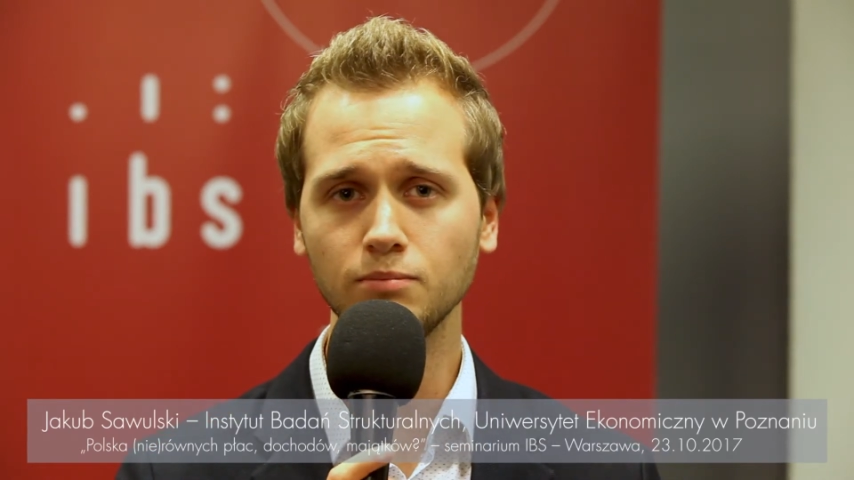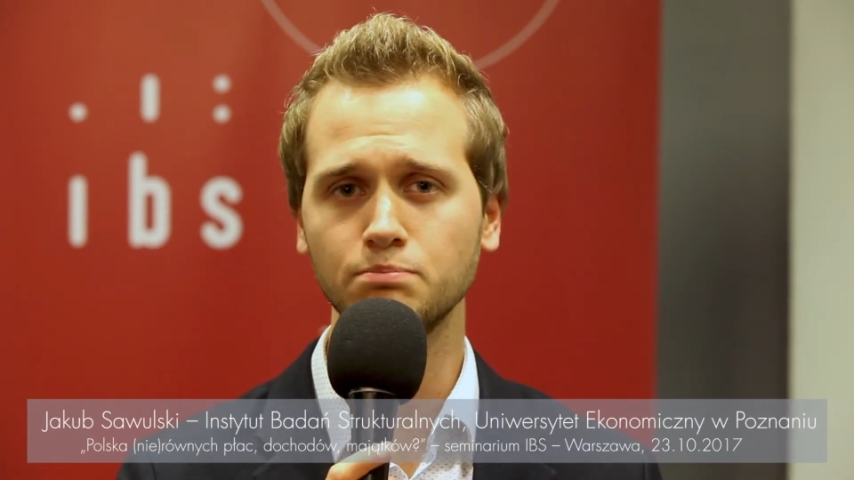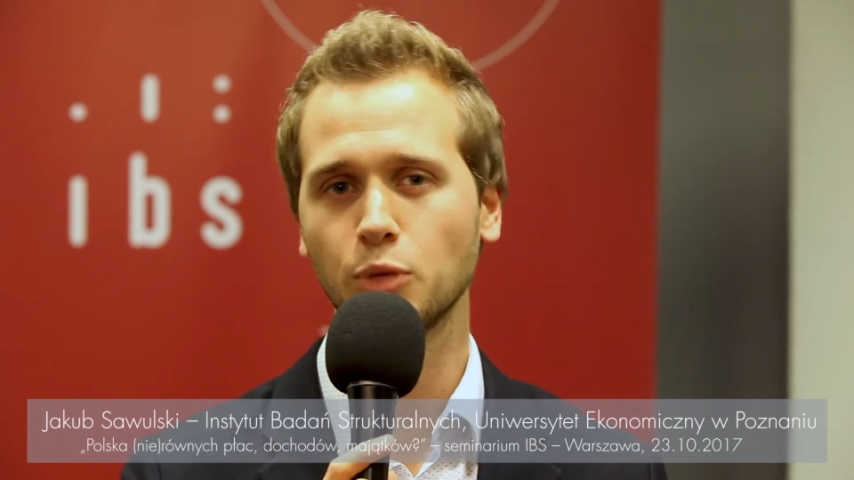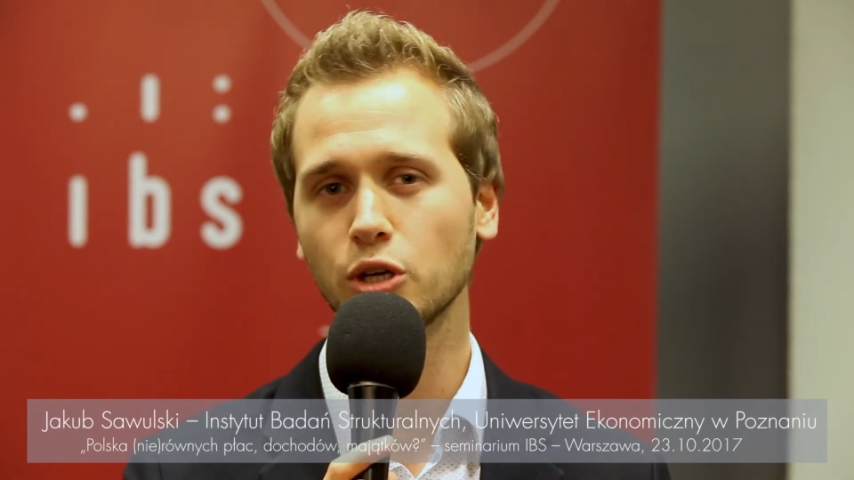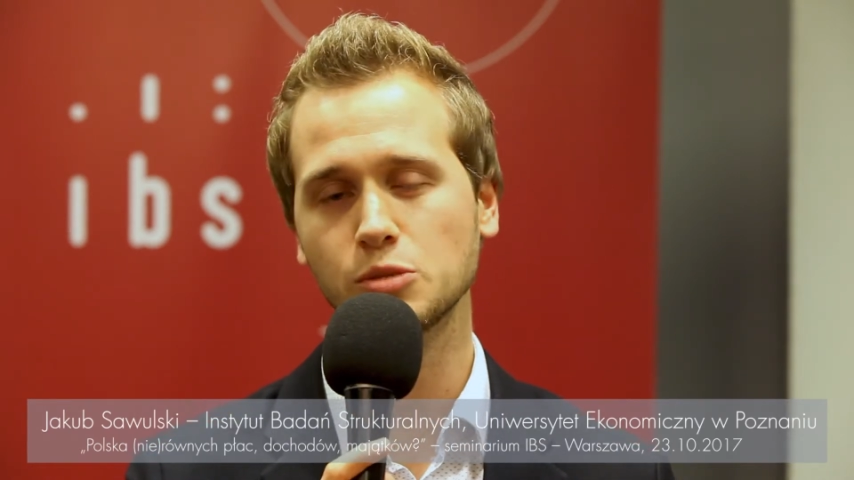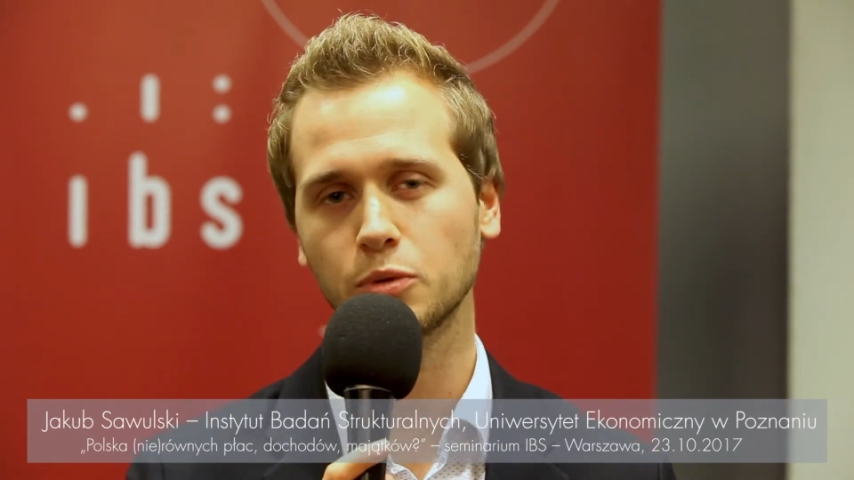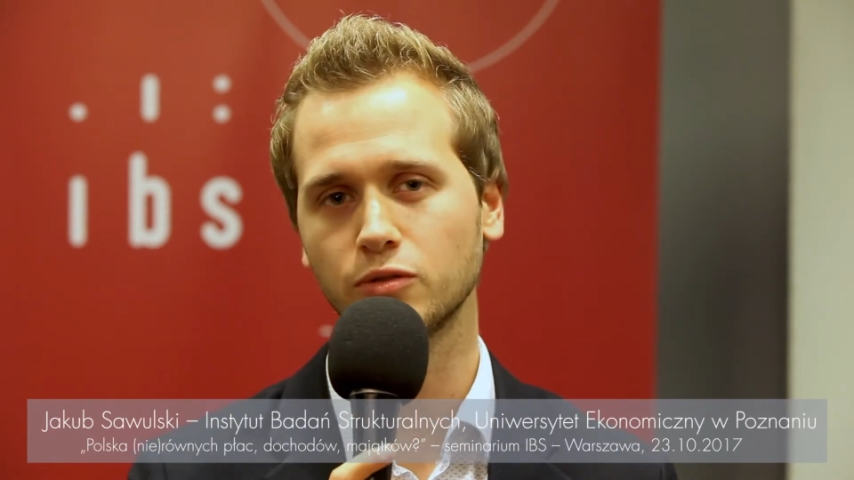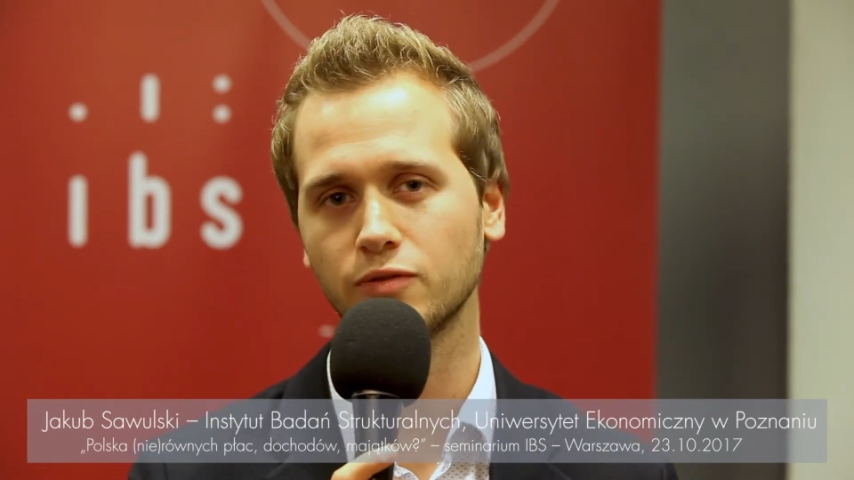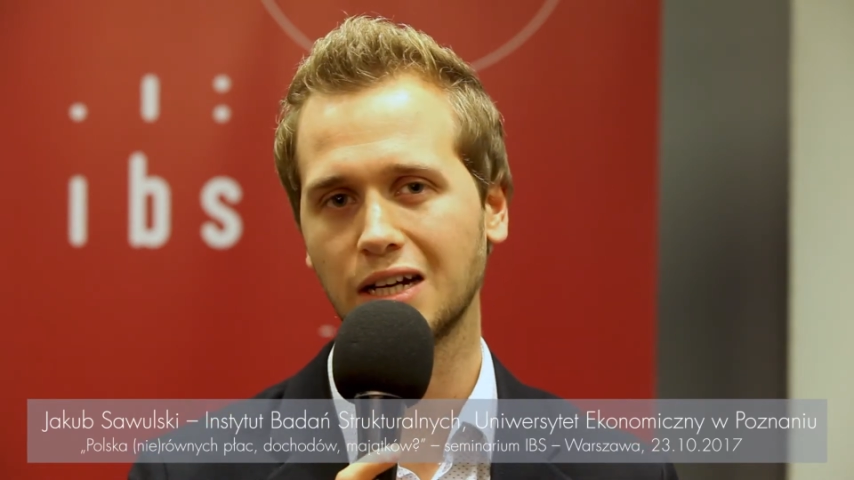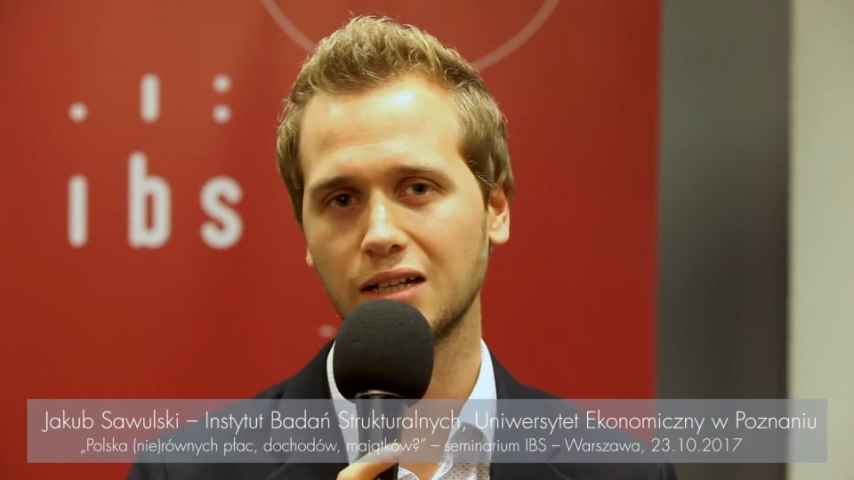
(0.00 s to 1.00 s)
Biorąc pod
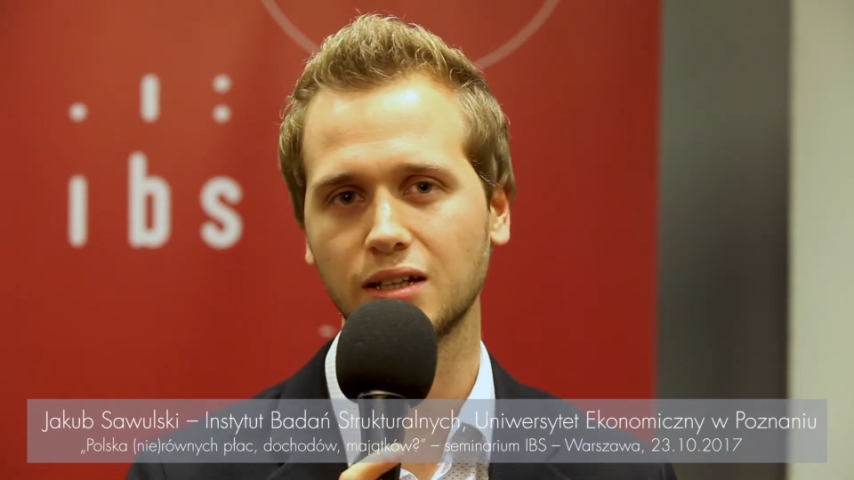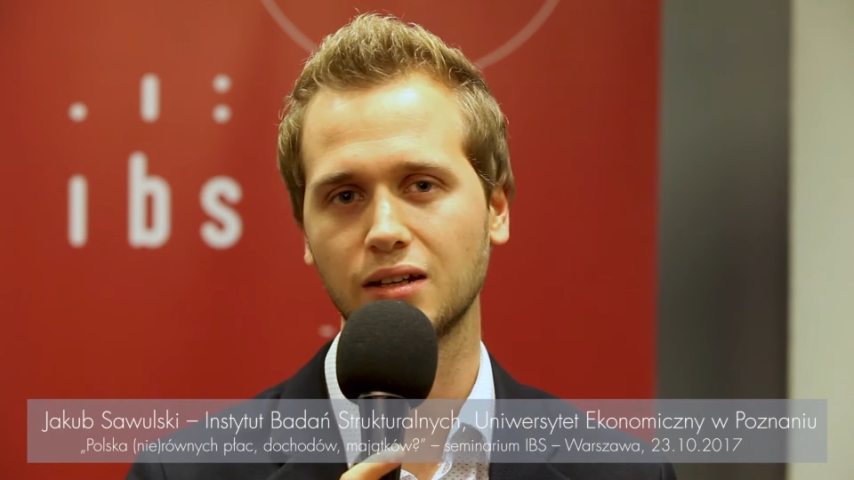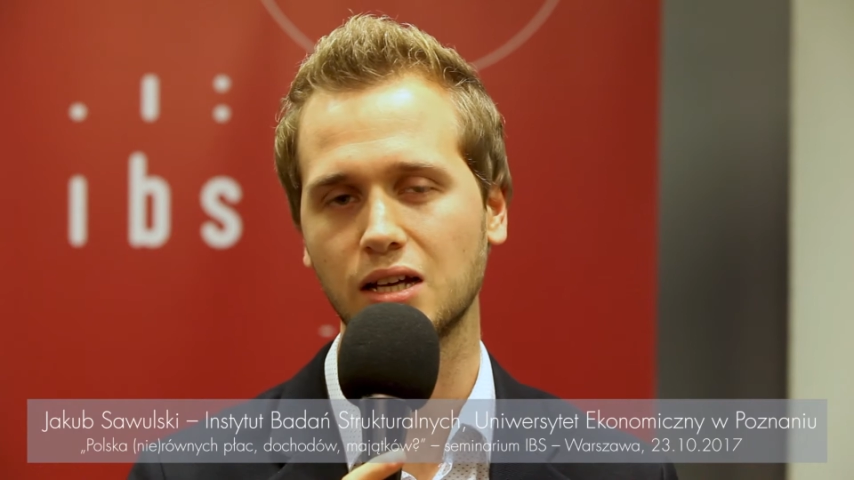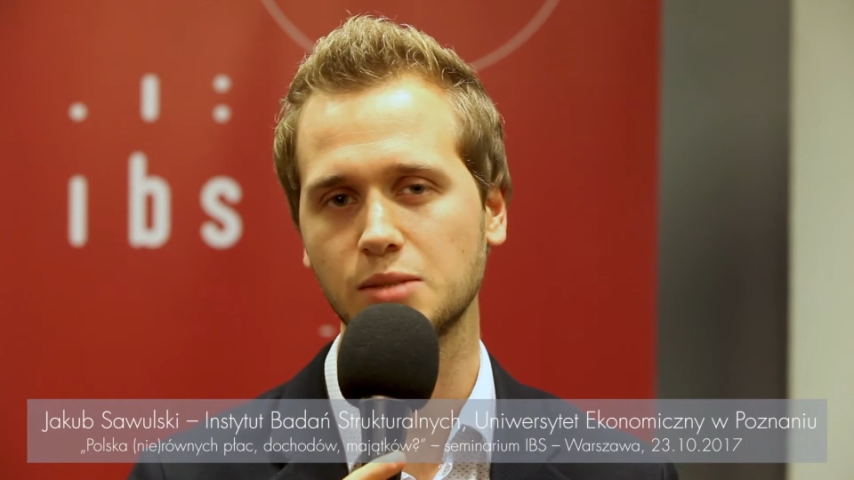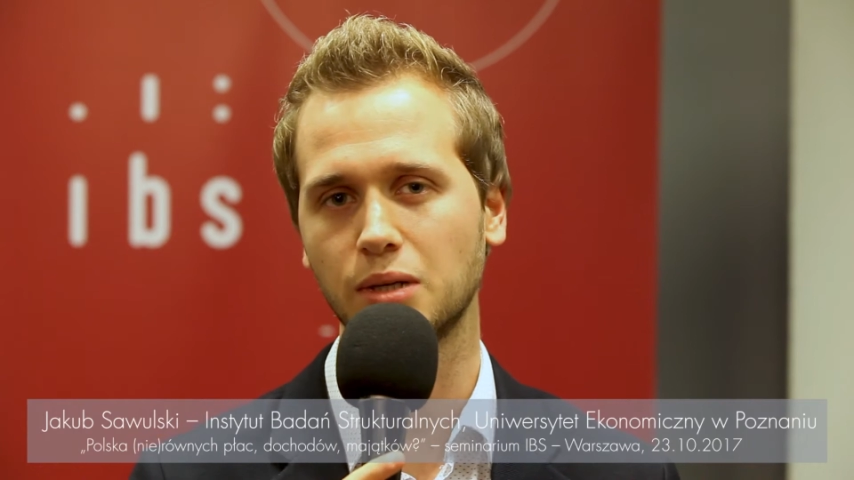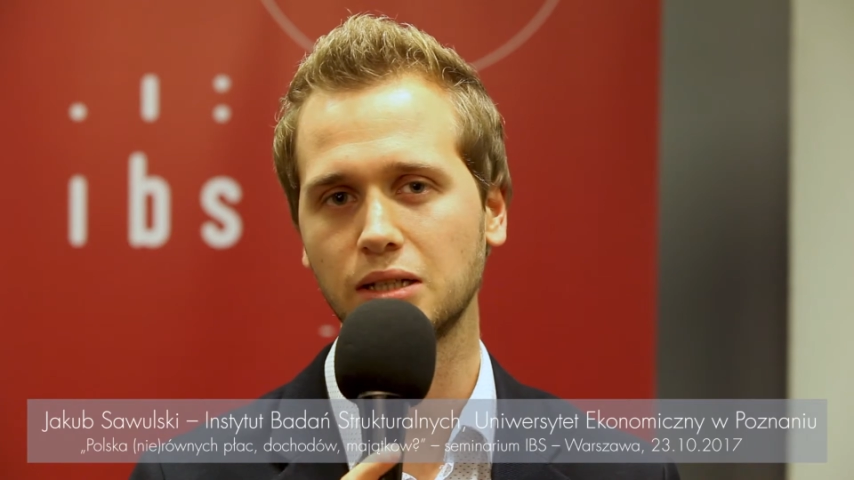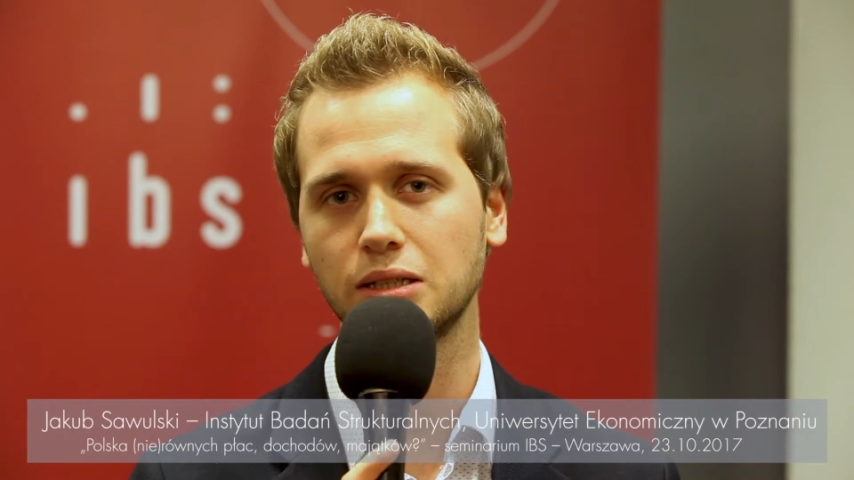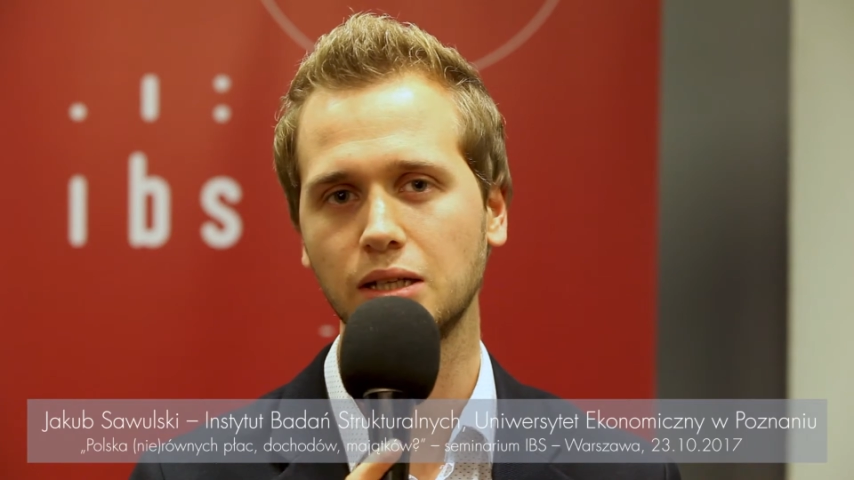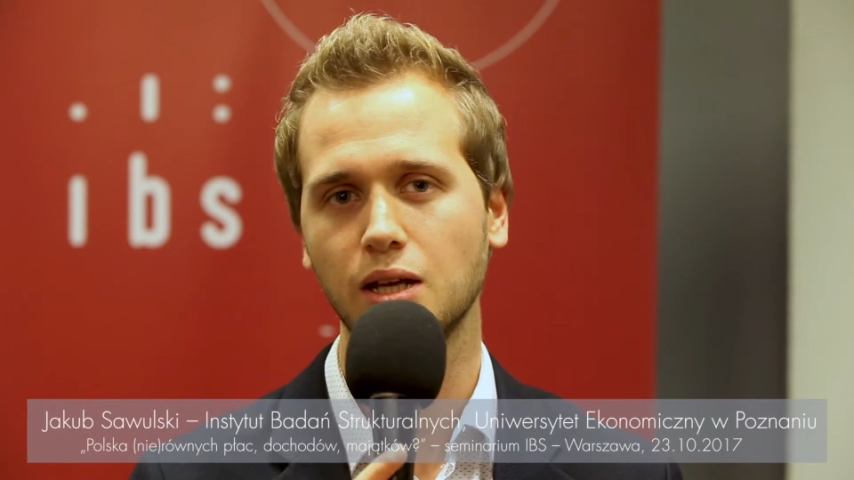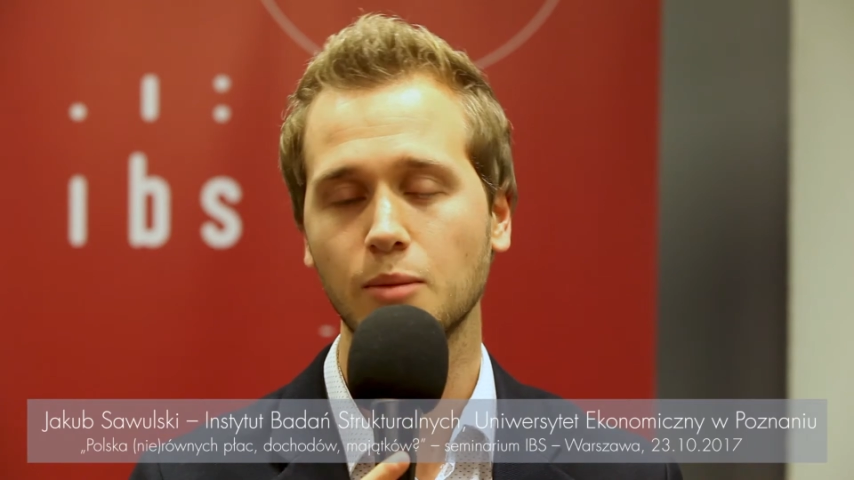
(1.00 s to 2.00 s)
uwagę ten aspekt,